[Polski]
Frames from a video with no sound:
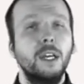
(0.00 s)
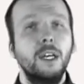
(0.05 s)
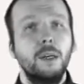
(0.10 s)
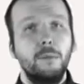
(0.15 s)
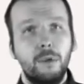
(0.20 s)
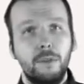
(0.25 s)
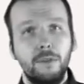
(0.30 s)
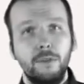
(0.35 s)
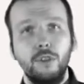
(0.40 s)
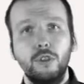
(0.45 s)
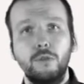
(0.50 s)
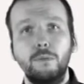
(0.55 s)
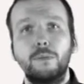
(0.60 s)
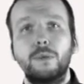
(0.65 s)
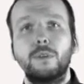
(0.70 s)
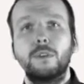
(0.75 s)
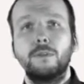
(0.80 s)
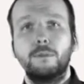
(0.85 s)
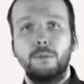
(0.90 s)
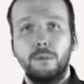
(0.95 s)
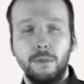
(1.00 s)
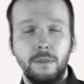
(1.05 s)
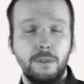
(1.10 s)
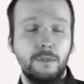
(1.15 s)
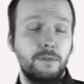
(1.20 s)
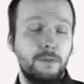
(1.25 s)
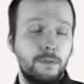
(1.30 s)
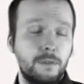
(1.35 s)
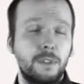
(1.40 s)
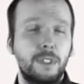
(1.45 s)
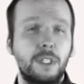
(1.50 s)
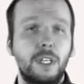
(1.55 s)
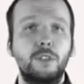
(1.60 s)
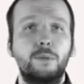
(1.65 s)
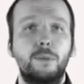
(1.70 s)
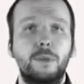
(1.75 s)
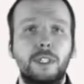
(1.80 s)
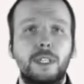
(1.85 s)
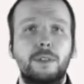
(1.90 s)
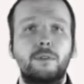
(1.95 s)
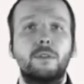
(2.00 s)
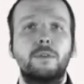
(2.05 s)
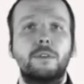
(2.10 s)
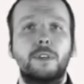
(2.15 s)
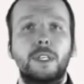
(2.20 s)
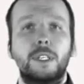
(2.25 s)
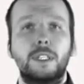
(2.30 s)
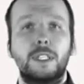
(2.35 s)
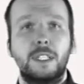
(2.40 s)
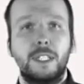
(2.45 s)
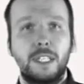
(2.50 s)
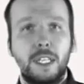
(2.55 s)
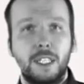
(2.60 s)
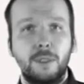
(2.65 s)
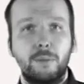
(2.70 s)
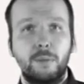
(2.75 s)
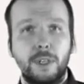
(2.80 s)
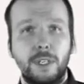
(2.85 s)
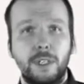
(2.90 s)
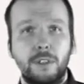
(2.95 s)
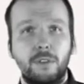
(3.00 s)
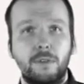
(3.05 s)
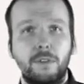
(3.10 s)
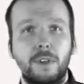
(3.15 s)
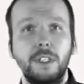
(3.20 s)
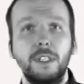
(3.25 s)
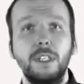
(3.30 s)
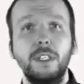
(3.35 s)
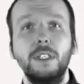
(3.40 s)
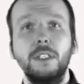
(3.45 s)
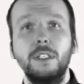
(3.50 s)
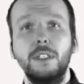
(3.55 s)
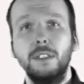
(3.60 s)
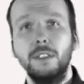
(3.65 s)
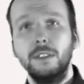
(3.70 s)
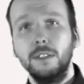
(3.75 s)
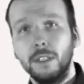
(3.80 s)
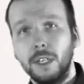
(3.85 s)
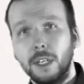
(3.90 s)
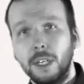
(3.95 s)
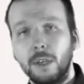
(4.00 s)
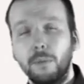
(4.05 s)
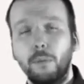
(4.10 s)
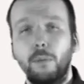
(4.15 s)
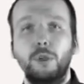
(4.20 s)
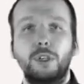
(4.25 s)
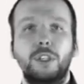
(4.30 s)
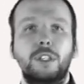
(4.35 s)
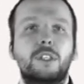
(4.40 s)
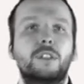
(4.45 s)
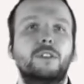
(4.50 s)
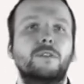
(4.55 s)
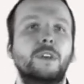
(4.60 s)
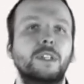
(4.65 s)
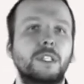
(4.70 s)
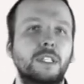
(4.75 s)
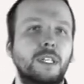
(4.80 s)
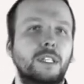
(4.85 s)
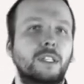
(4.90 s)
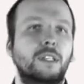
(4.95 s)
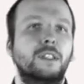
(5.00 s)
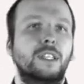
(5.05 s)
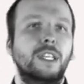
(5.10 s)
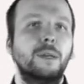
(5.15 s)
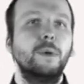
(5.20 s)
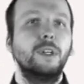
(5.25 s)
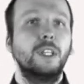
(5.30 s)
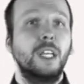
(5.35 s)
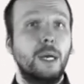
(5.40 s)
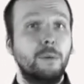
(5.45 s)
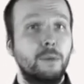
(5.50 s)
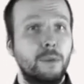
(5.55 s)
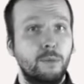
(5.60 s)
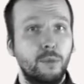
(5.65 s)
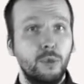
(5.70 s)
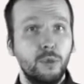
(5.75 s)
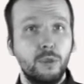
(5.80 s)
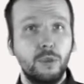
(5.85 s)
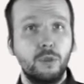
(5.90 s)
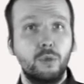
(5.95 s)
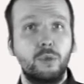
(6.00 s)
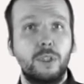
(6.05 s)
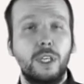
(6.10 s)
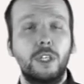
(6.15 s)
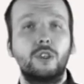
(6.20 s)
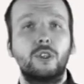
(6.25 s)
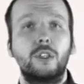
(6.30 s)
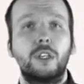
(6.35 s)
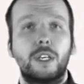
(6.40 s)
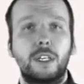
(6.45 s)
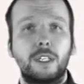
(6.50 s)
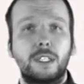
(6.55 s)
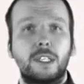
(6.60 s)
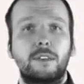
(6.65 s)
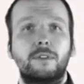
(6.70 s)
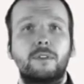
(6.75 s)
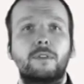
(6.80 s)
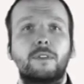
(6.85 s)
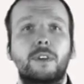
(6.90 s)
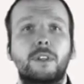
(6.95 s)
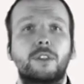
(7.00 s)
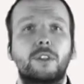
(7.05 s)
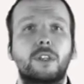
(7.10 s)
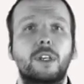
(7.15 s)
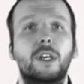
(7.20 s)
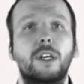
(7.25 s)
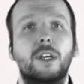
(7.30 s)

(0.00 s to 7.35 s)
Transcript: powinniśmy pos znać podstawowe zasady projektowania i posiadać wiedzę na ten temat, aby móc skutecznie egzekwować